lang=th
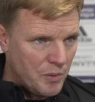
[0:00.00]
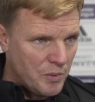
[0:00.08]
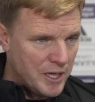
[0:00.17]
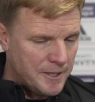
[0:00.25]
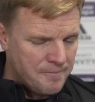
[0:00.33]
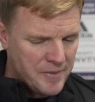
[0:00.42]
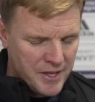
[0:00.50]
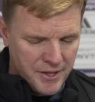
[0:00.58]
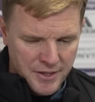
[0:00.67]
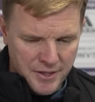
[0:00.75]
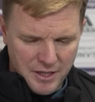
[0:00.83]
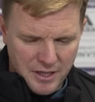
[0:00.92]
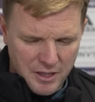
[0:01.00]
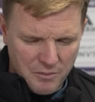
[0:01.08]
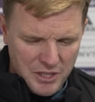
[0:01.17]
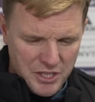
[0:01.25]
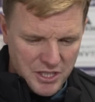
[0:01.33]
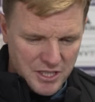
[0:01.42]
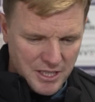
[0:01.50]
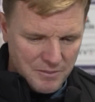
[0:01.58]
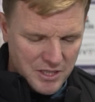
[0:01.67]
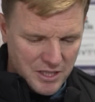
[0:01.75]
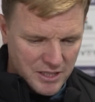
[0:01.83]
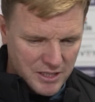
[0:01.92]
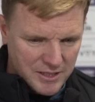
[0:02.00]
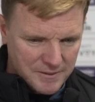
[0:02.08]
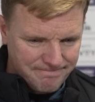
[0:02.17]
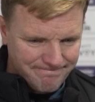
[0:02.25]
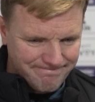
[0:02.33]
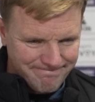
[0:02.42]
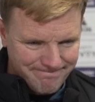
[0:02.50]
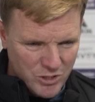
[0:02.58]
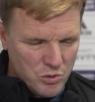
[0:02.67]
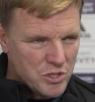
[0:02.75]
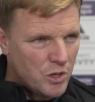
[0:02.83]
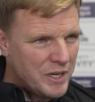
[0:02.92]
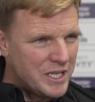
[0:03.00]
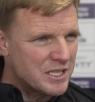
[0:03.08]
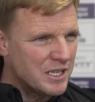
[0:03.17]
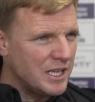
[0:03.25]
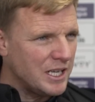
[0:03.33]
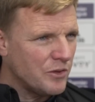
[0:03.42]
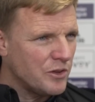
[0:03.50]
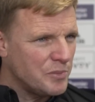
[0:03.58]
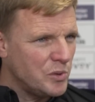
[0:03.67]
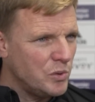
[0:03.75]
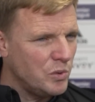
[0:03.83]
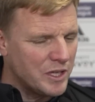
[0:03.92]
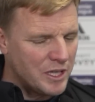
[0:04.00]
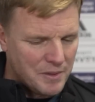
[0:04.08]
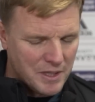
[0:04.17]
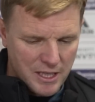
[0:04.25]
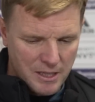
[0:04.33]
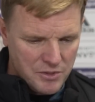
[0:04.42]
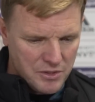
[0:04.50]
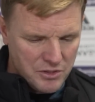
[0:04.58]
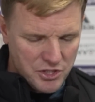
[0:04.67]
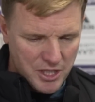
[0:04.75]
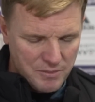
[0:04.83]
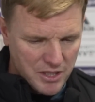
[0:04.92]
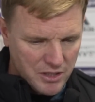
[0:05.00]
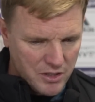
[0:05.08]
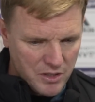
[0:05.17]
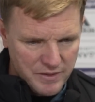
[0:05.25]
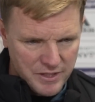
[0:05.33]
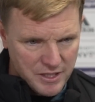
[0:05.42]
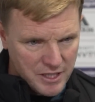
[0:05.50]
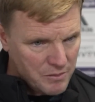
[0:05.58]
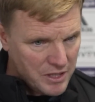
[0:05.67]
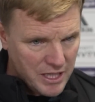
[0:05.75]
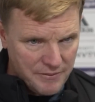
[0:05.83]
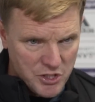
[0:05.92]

อย่าลืมว่าแม็กซิแมงเนี่ยเจ็บซ้ำเป็นครั้งที่3 แล้ว ตอนนี้เราต้องระมัดระวังอย่าง